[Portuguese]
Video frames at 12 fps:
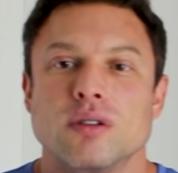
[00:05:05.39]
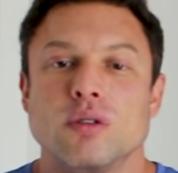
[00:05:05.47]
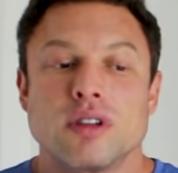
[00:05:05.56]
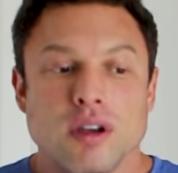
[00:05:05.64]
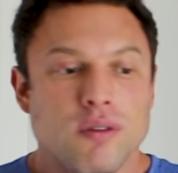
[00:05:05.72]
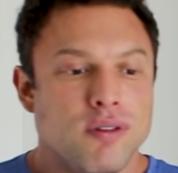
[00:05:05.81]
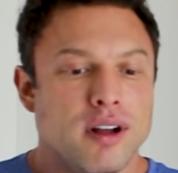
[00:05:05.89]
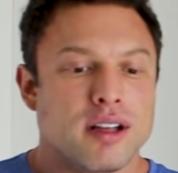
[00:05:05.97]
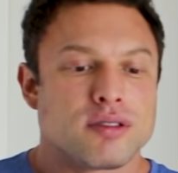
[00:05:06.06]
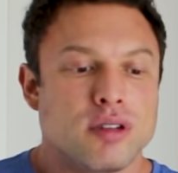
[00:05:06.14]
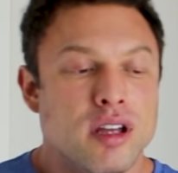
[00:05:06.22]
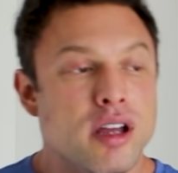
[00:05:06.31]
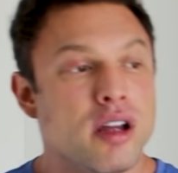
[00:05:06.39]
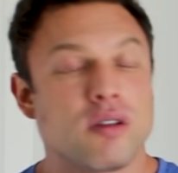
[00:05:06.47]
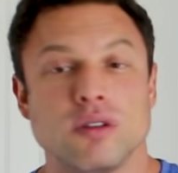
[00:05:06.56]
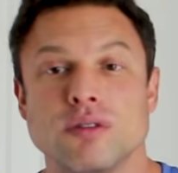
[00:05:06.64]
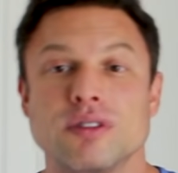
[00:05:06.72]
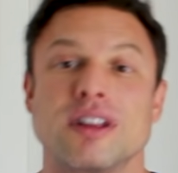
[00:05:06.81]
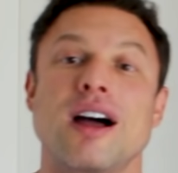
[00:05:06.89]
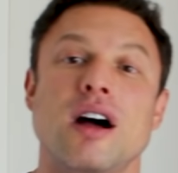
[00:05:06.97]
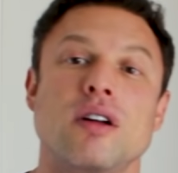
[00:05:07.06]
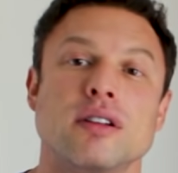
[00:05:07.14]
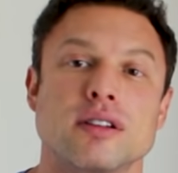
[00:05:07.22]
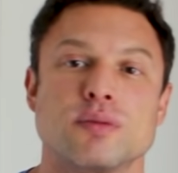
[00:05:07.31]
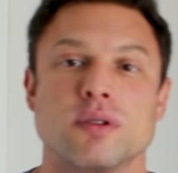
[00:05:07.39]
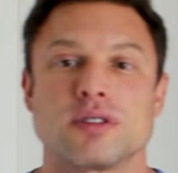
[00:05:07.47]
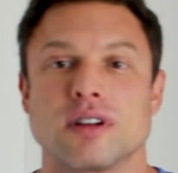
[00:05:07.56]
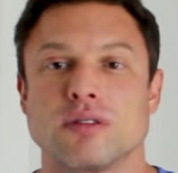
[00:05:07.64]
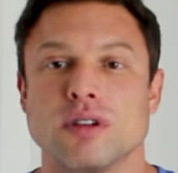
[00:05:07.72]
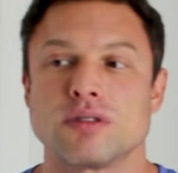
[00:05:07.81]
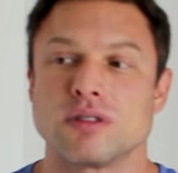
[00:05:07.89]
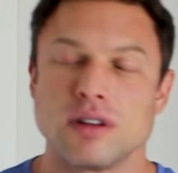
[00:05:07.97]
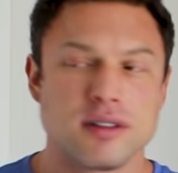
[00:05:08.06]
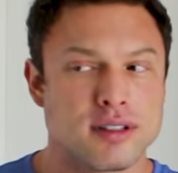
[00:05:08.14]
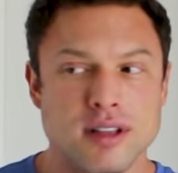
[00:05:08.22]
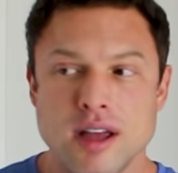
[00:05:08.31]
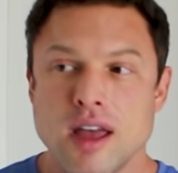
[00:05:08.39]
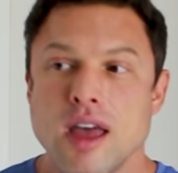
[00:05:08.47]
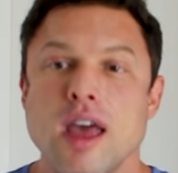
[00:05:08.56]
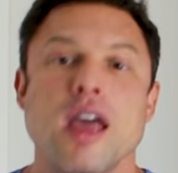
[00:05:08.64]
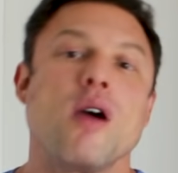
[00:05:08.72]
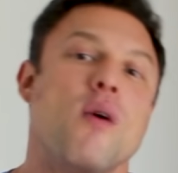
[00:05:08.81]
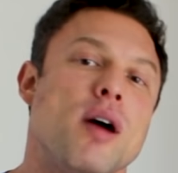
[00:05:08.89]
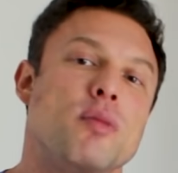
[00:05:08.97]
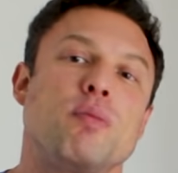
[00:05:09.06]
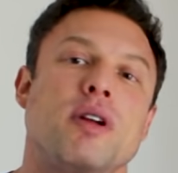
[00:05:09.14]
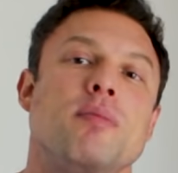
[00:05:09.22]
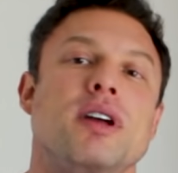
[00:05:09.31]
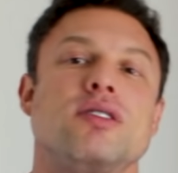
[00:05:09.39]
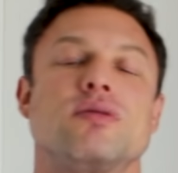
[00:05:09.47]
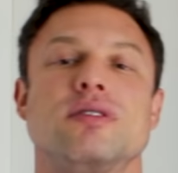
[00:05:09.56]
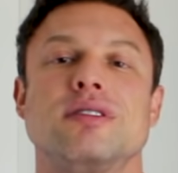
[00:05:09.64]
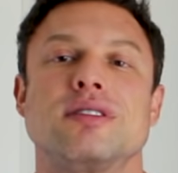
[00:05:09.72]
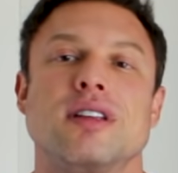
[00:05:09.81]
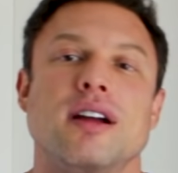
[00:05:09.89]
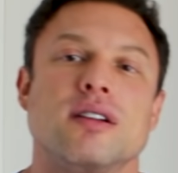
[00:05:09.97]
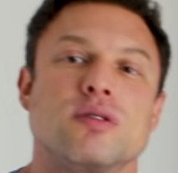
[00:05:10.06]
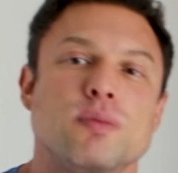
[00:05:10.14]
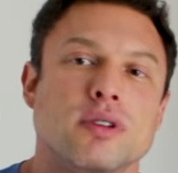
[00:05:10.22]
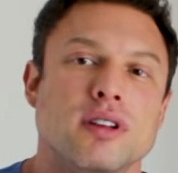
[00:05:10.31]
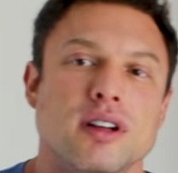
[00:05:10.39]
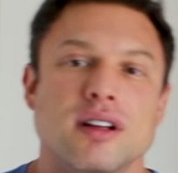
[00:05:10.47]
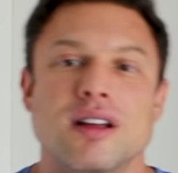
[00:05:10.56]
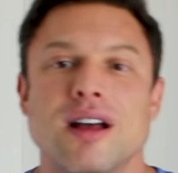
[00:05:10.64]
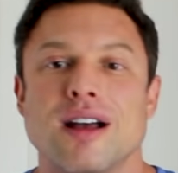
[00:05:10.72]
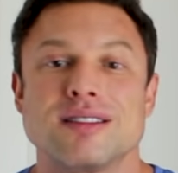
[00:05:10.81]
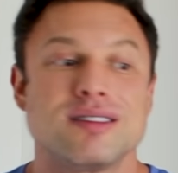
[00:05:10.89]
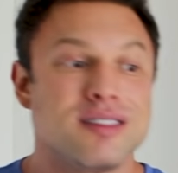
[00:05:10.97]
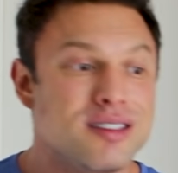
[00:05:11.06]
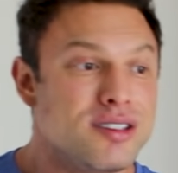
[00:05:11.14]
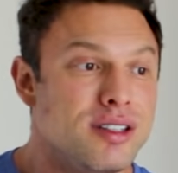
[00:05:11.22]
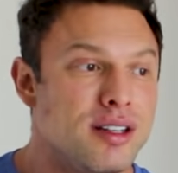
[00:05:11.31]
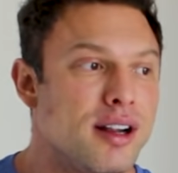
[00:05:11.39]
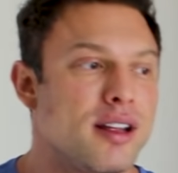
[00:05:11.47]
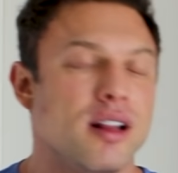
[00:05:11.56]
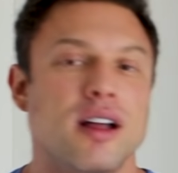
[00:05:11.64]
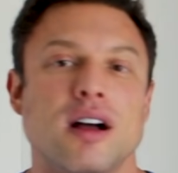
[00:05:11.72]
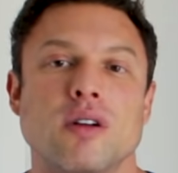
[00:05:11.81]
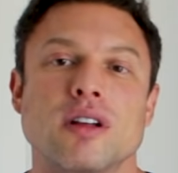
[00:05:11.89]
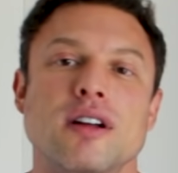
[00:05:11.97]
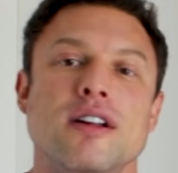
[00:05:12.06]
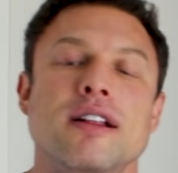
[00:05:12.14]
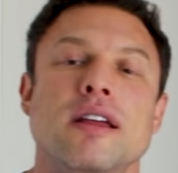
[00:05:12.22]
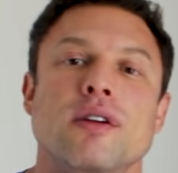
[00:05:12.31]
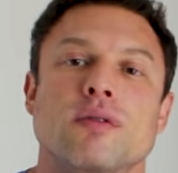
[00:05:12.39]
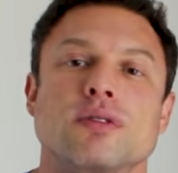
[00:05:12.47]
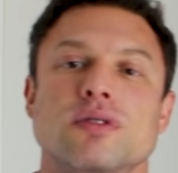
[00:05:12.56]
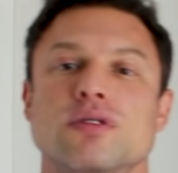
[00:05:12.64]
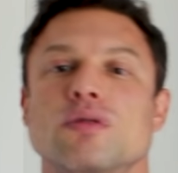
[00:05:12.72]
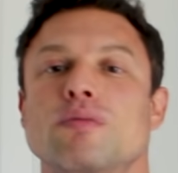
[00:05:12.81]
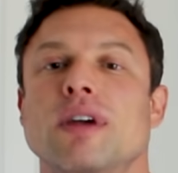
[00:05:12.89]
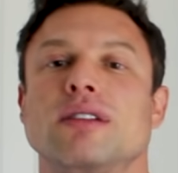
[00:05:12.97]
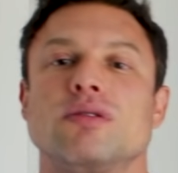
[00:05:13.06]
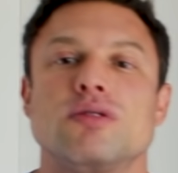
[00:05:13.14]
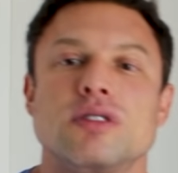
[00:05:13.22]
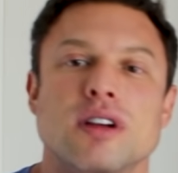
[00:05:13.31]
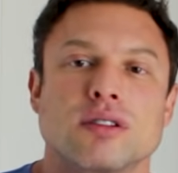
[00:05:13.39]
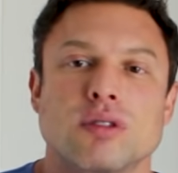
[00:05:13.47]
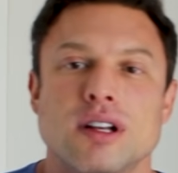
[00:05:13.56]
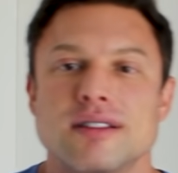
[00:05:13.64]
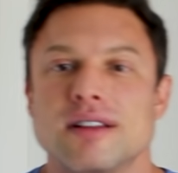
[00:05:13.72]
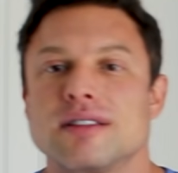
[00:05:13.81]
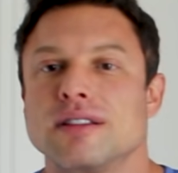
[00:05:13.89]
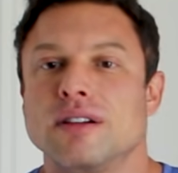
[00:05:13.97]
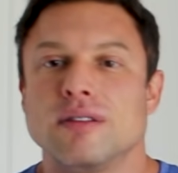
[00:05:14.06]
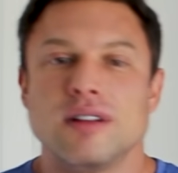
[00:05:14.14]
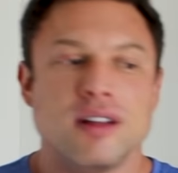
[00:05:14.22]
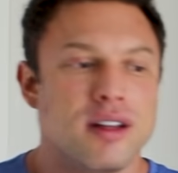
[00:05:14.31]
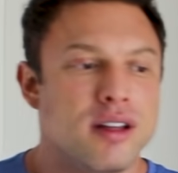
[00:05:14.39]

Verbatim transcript: O que eu faço? Quando eu vou dar aula nas pós-graduações, eu abro para médicos externos poderem assistir aquela aula como se fosse um método de atualização.